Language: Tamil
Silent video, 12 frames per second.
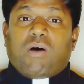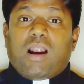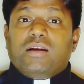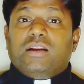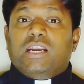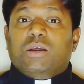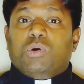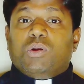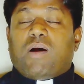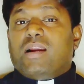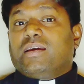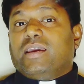வாழ்கின்ற ஒரு
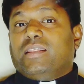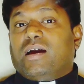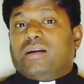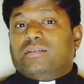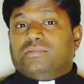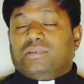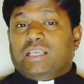வாழ்க்கைதான்